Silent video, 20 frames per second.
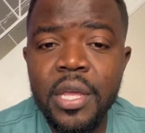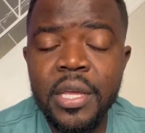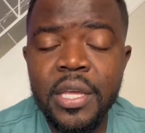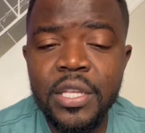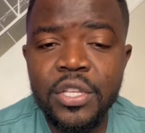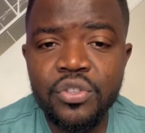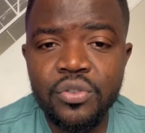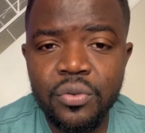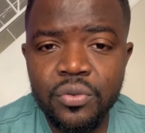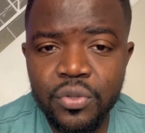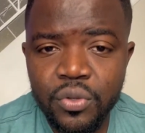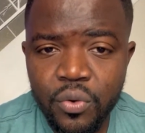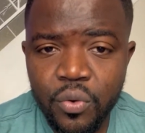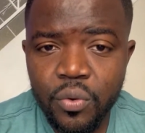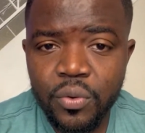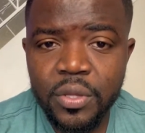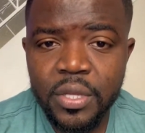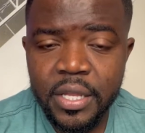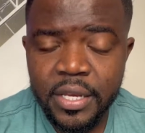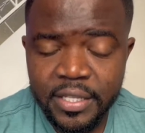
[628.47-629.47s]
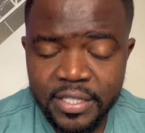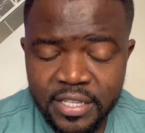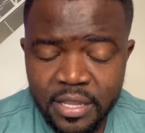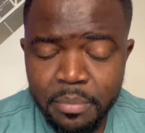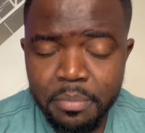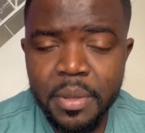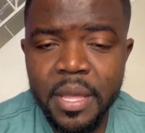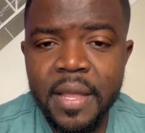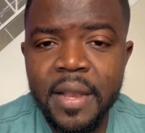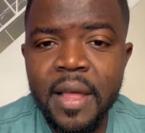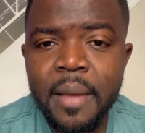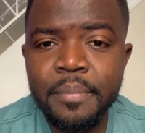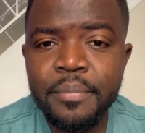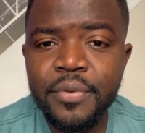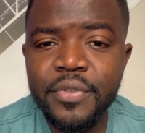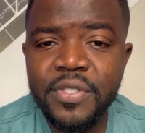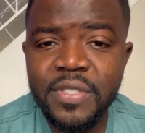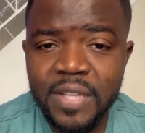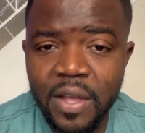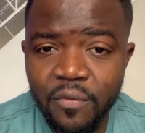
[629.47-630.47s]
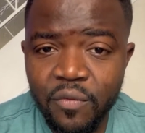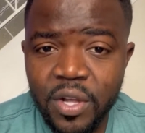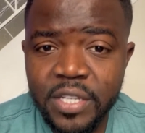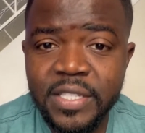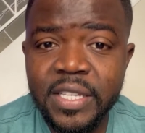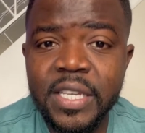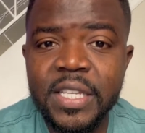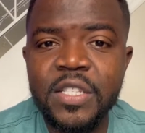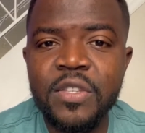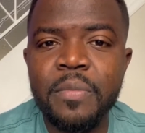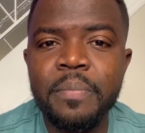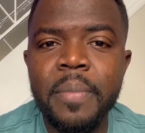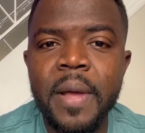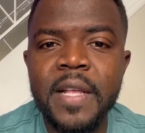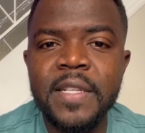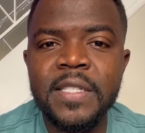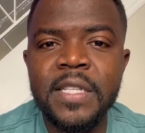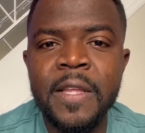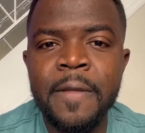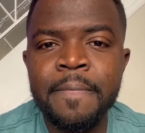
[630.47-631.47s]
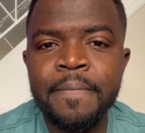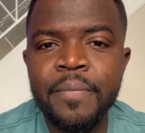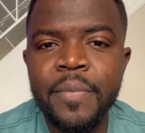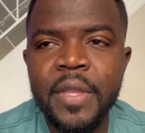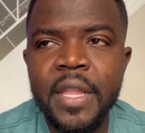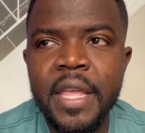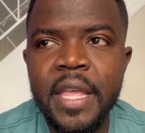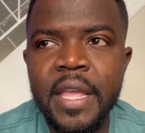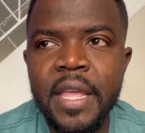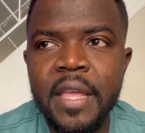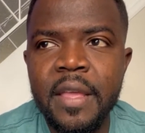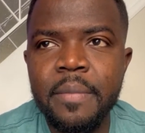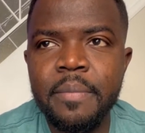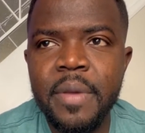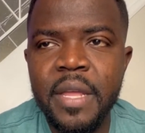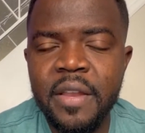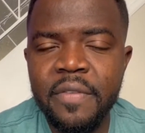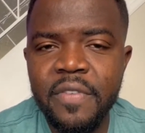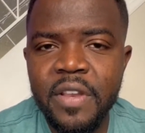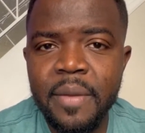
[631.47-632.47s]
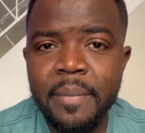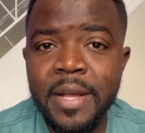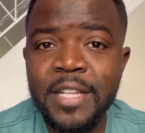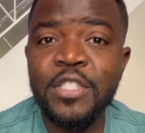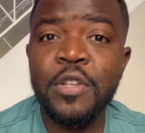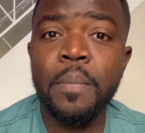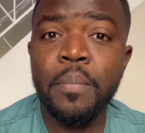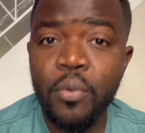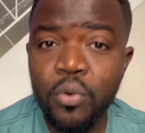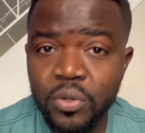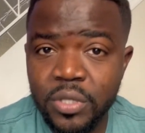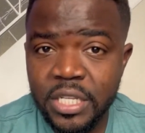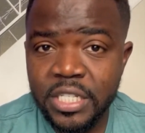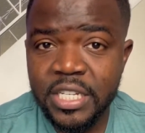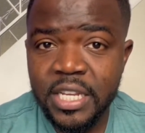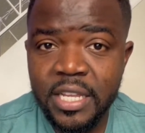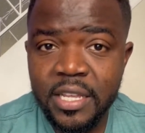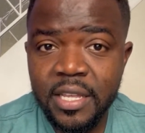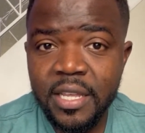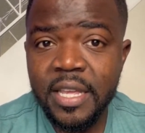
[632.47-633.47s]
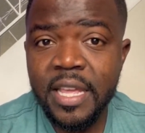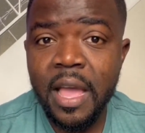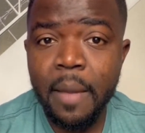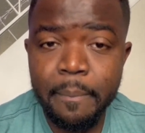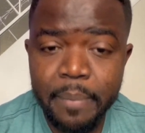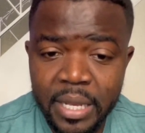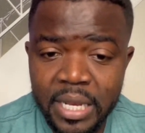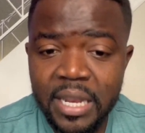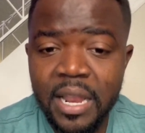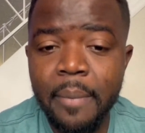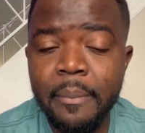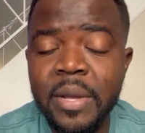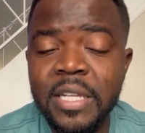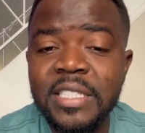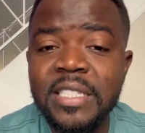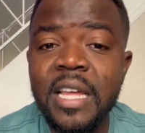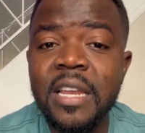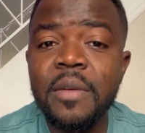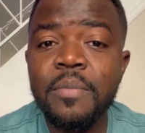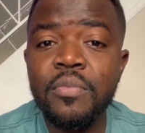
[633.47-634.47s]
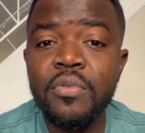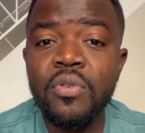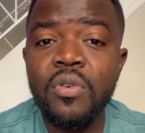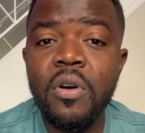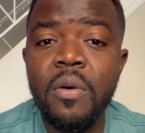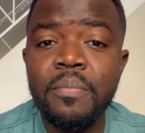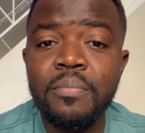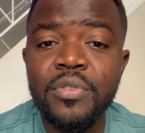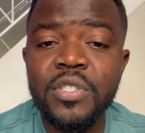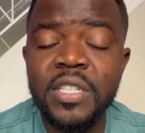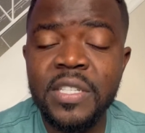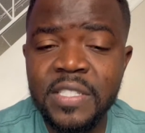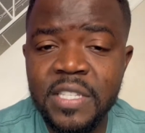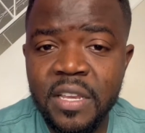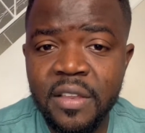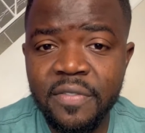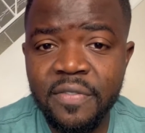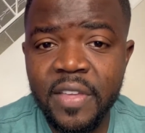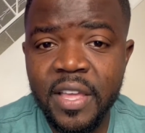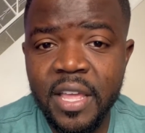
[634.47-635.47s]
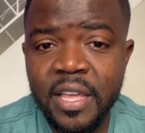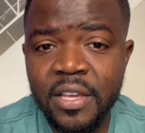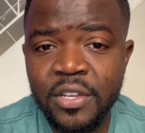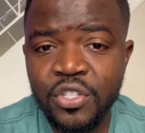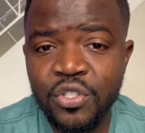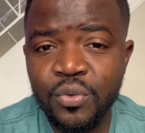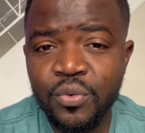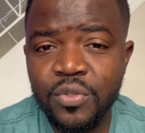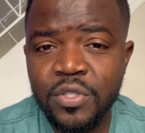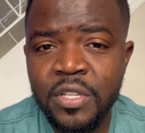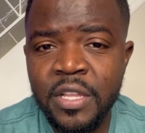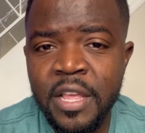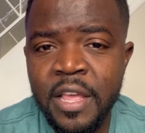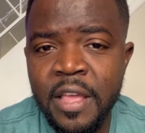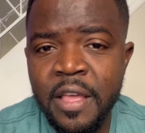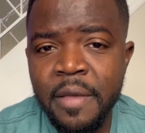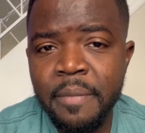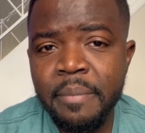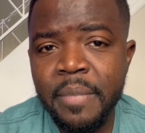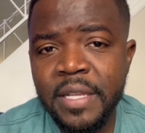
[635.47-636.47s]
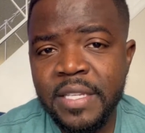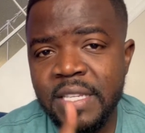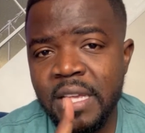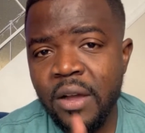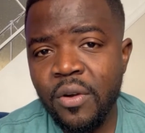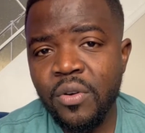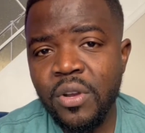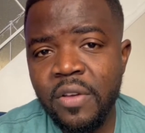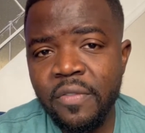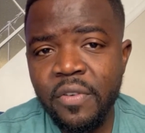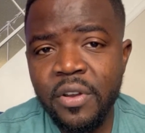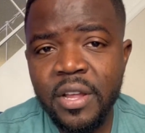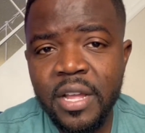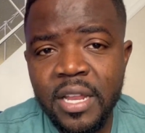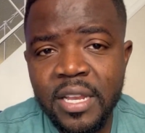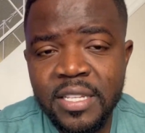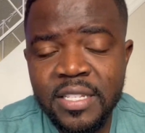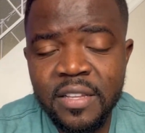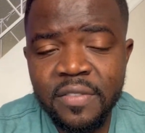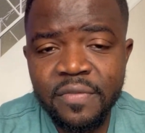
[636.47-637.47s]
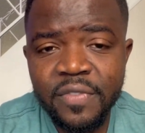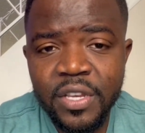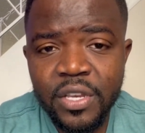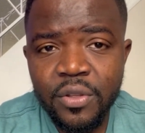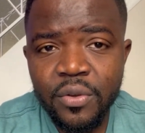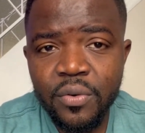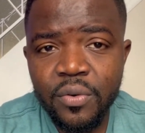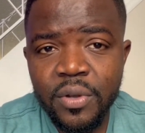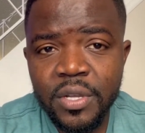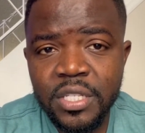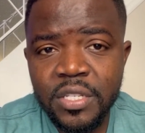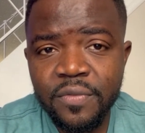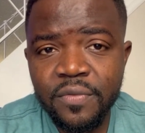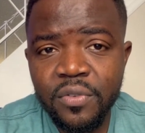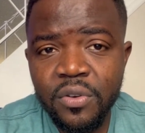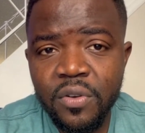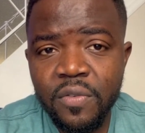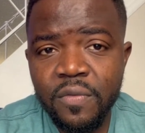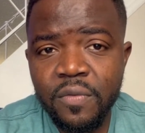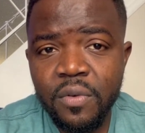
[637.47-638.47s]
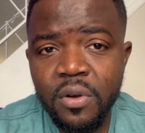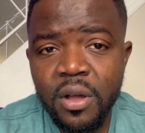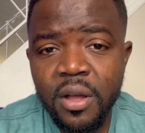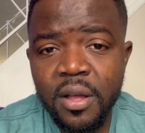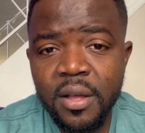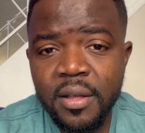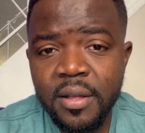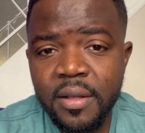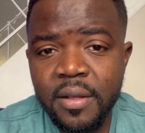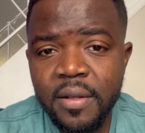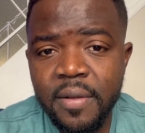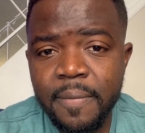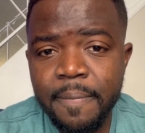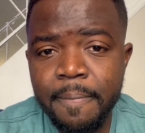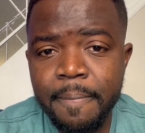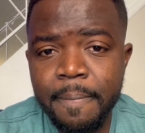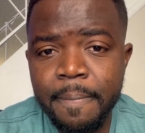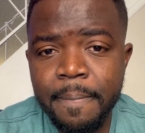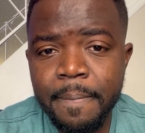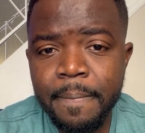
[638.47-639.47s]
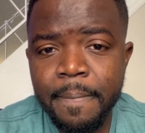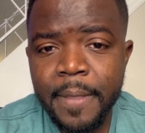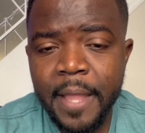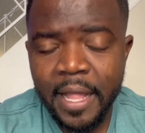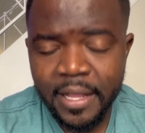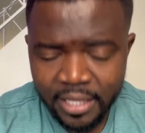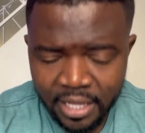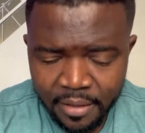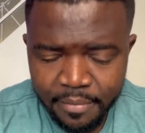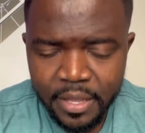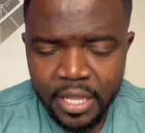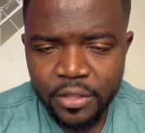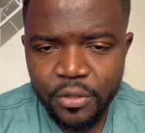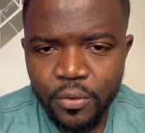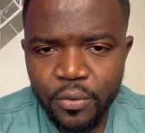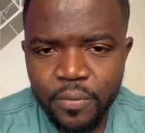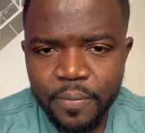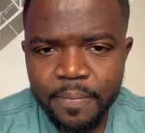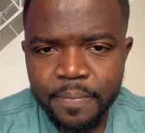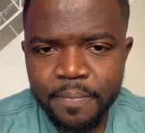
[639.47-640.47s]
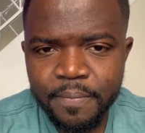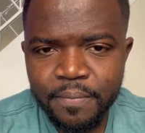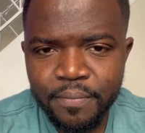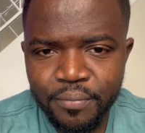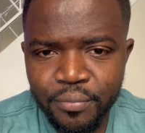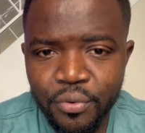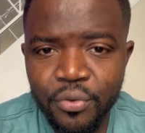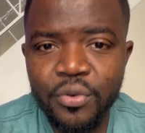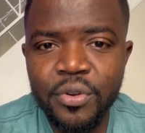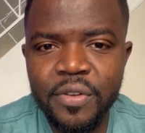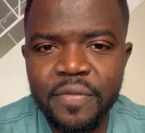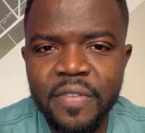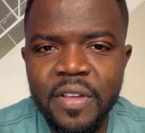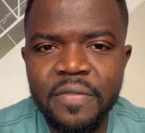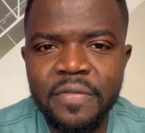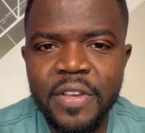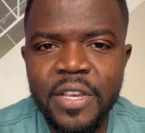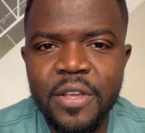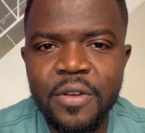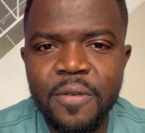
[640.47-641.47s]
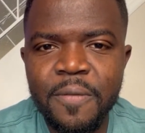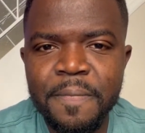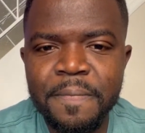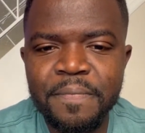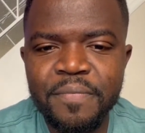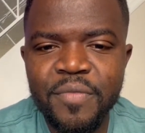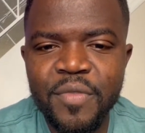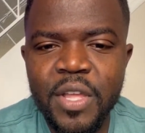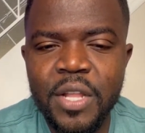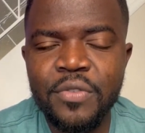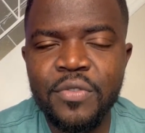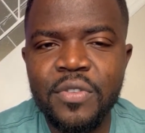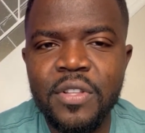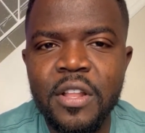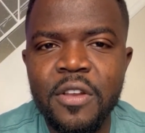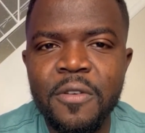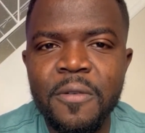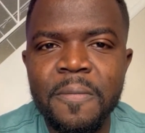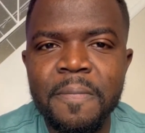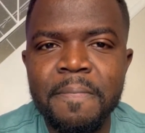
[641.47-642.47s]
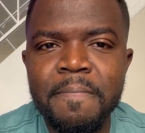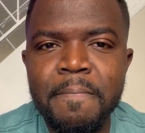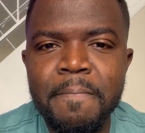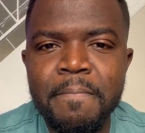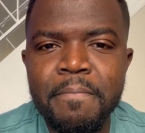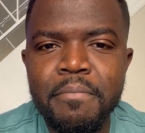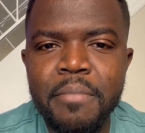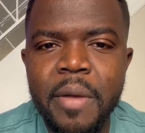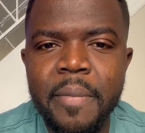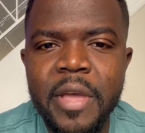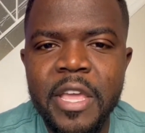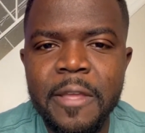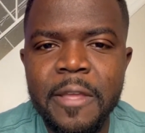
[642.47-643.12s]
qui sont du côté de ces pays-là puissent savoir ce qui se passe et bien évidemment se protéger et appeler l'ambassade pour qu'on puisse essayer de faire quelque chose. Merci encore d'avoir regardé cette vidéo et je vous revois à très bientôt pour une nouvelle vidéo. A tout à l'heure. Bye